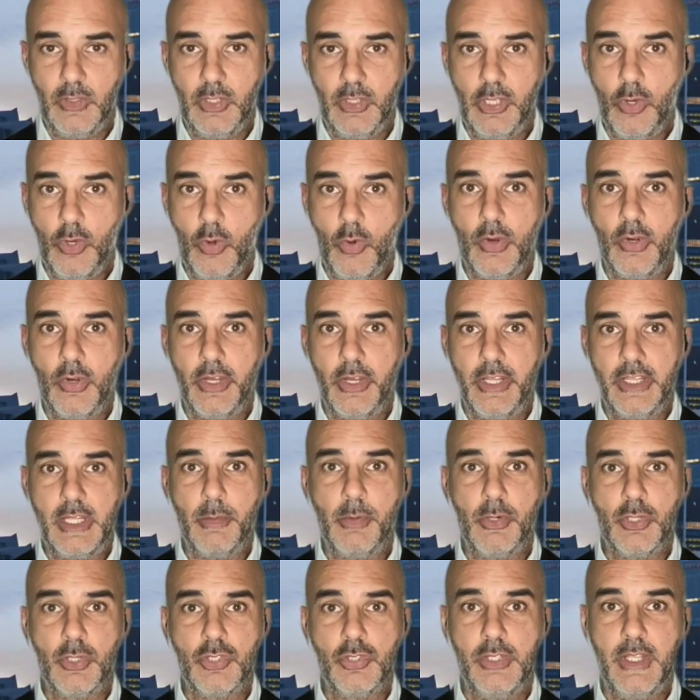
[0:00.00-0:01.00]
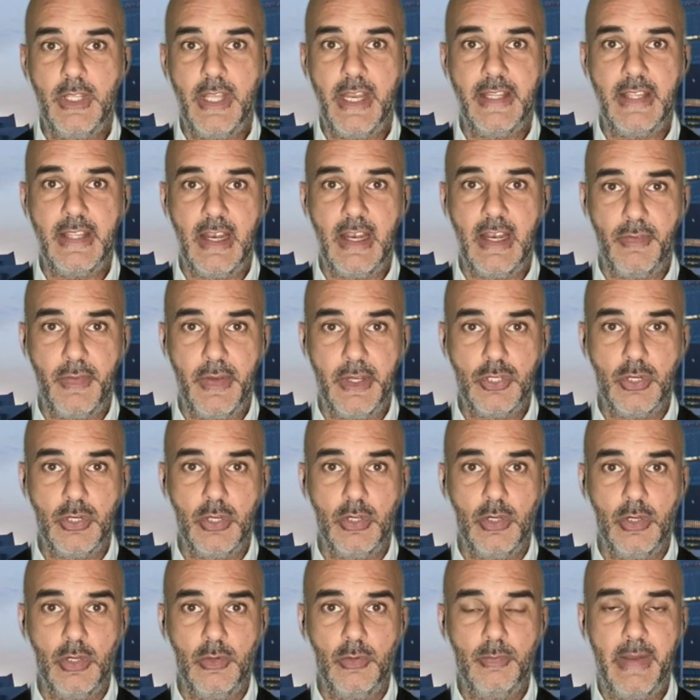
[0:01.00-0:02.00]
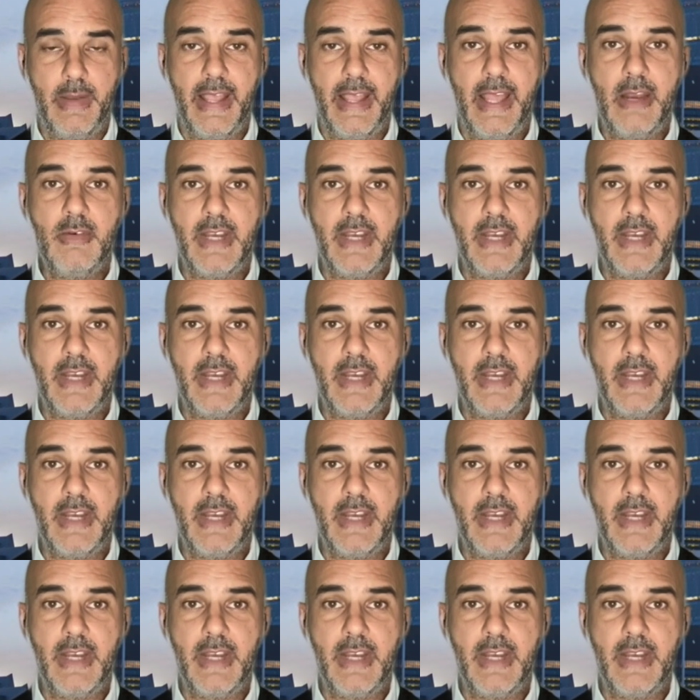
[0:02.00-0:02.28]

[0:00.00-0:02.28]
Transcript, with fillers: io quello che ti posso dire te la faccio magari